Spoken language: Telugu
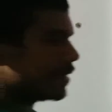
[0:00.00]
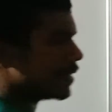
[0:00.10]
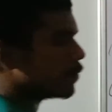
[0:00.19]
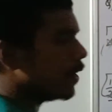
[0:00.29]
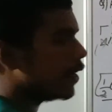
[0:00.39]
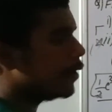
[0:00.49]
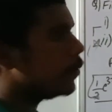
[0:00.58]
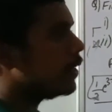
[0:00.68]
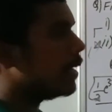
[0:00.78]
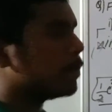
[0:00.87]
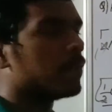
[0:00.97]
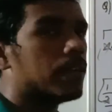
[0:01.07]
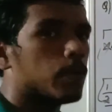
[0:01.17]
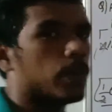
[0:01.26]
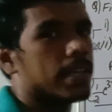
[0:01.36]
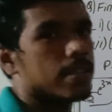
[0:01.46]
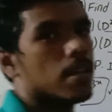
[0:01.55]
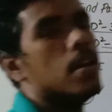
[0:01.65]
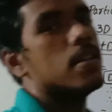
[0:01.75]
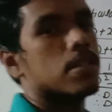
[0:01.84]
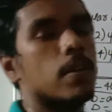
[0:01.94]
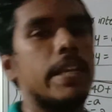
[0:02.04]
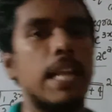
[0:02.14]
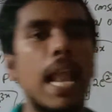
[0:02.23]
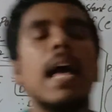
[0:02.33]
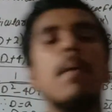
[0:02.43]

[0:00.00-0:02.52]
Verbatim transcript: ఎక్స్ స్క్వేర్ ఇంటూ ఈ పవర్ టూ ఎక్స్ సో ఇలాగ